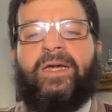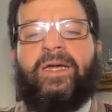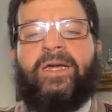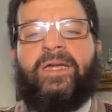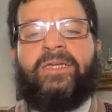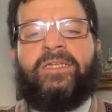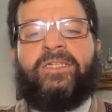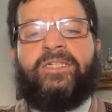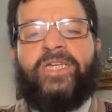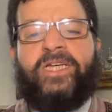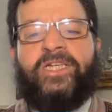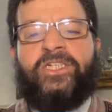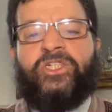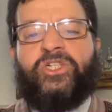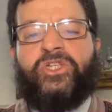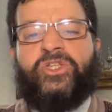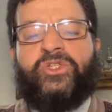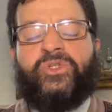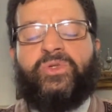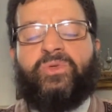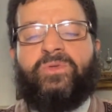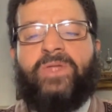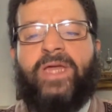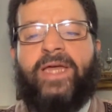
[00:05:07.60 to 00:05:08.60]
الجيش
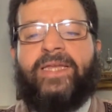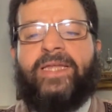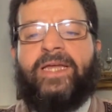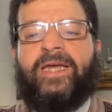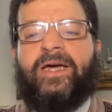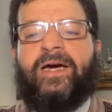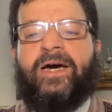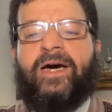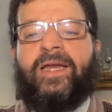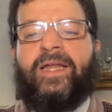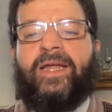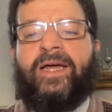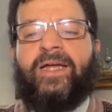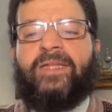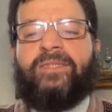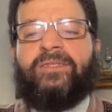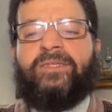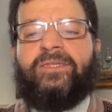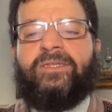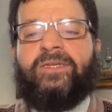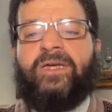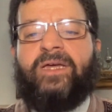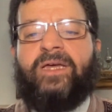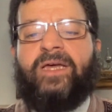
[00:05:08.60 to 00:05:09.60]
السوداني
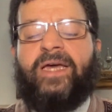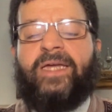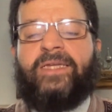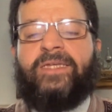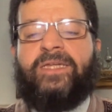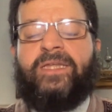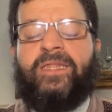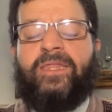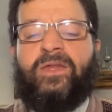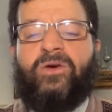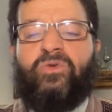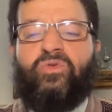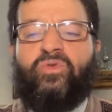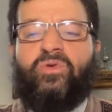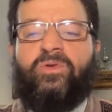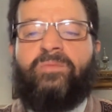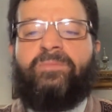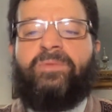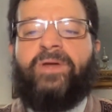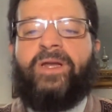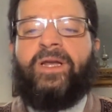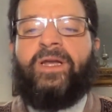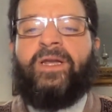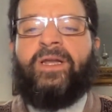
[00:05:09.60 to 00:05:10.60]
اراد ان
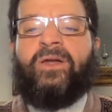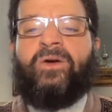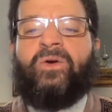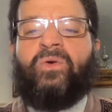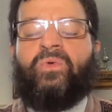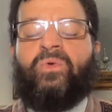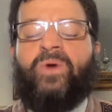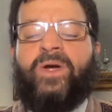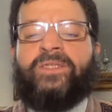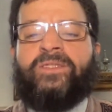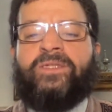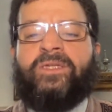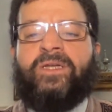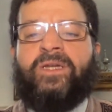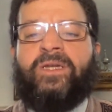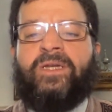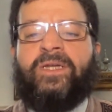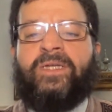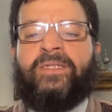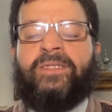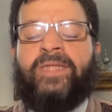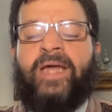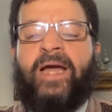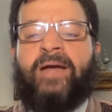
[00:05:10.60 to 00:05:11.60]
يذوب القوات
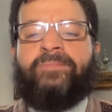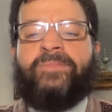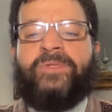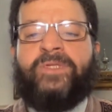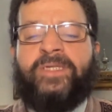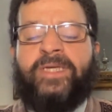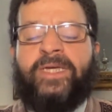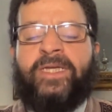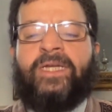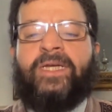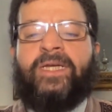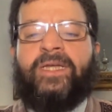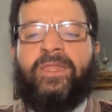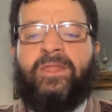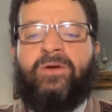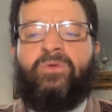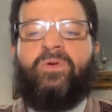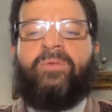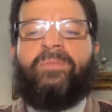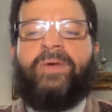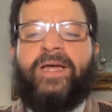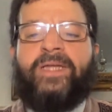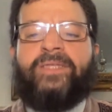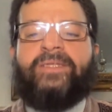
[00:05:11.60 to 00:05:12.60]
الدعم السريع
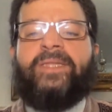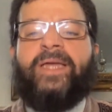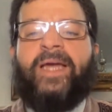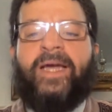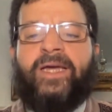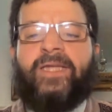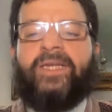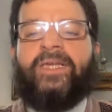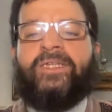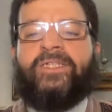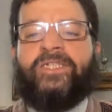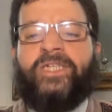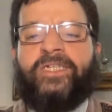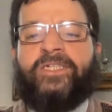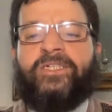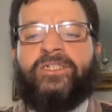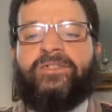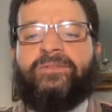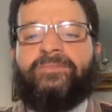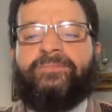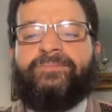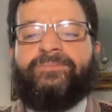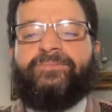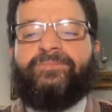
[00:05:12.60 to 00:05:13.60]
يذوبها داخل
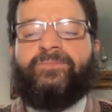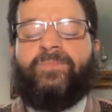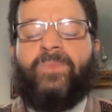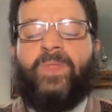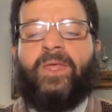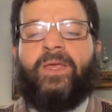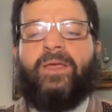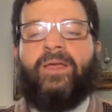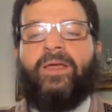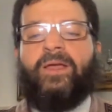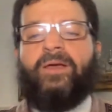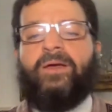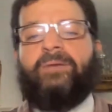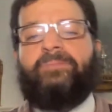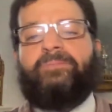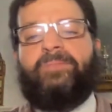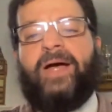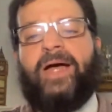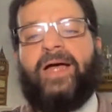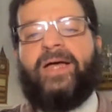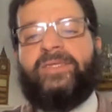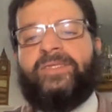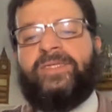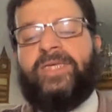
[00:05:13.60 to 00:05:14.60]
الجيش
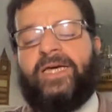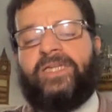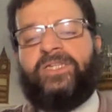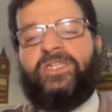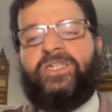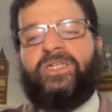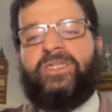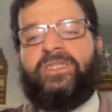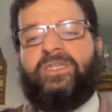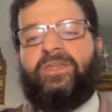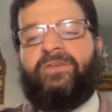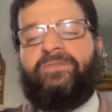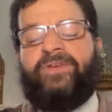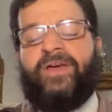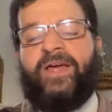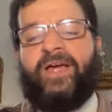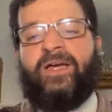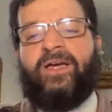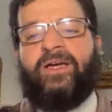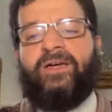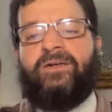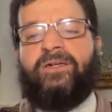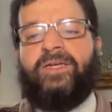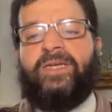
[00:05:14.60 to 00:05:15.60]
ما صارش
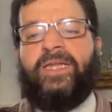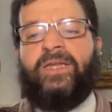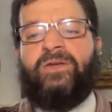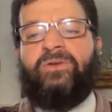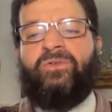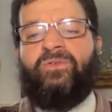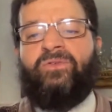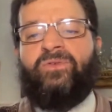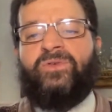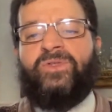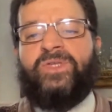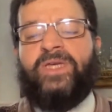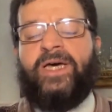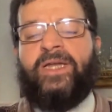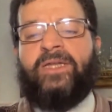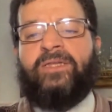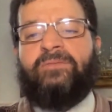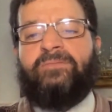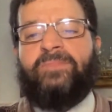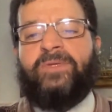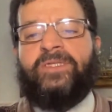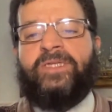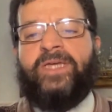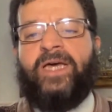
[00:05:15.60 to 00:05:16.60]
اتفاق لانه
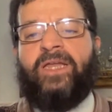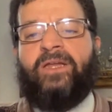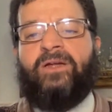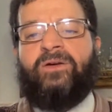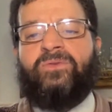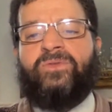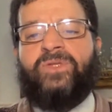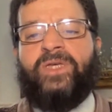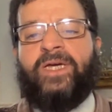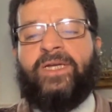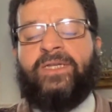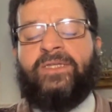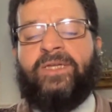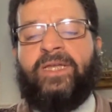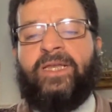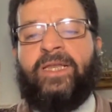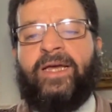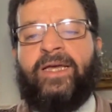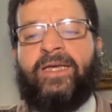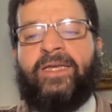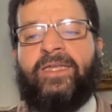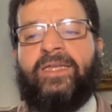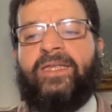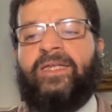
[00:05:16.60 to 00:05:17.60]
صارت مصالح وصارت
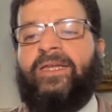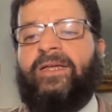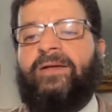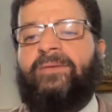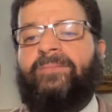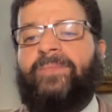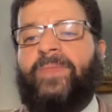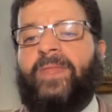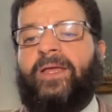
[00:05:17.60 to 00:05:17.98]
الى اخره